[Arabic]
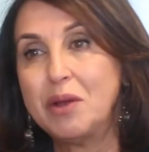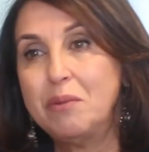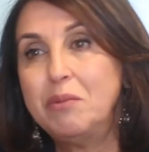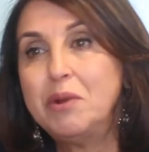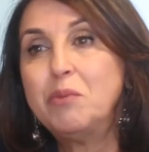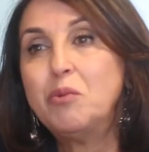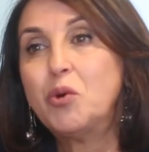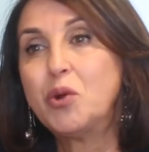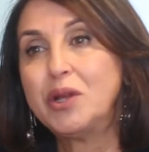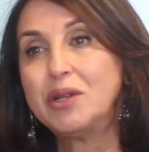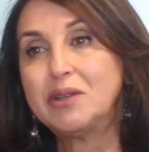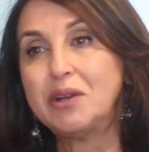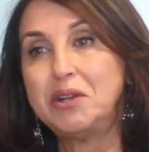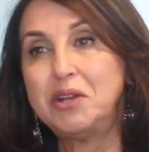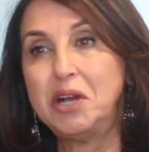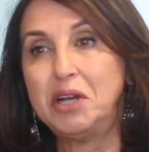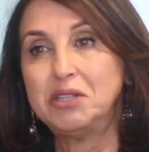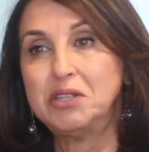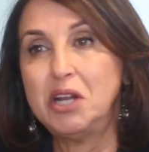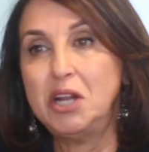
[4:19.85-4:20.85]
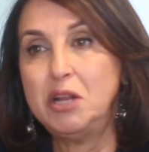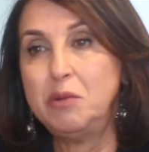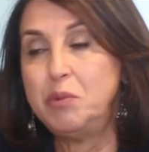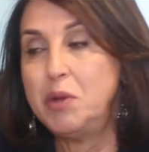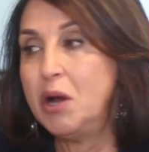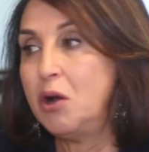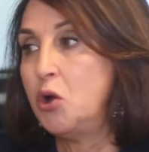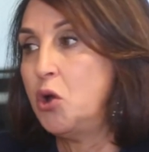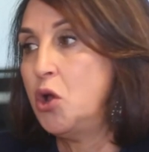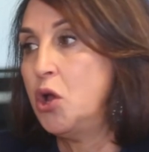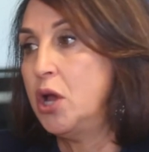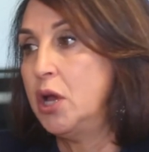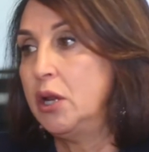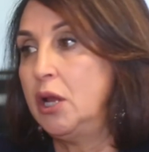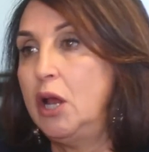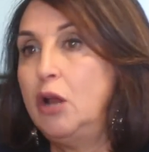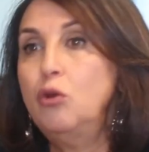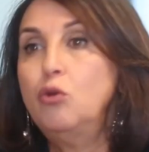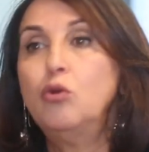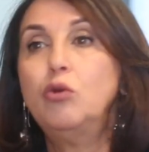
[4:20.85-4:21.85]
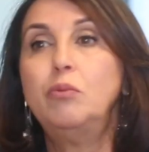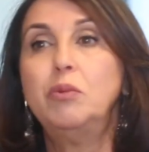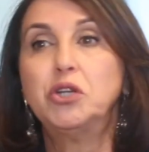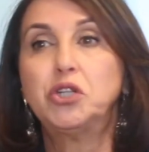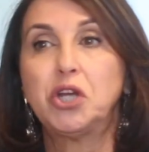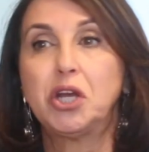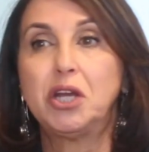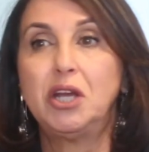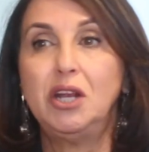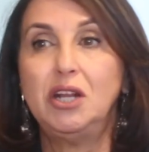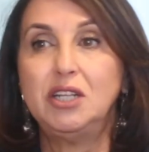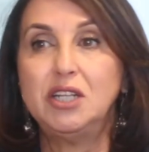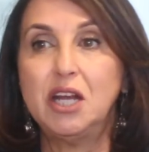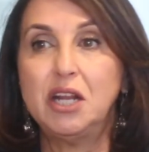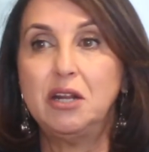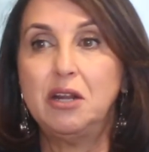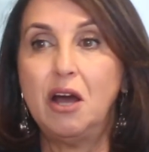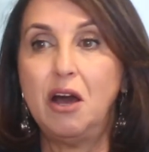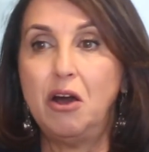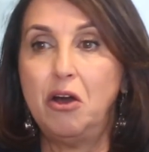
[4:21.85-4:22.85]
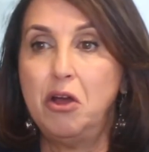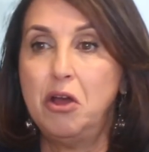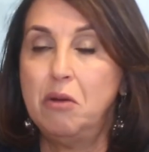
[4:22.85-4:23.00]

من موريتانيا حتى ليبيا نحلوا المشاكل ديالنا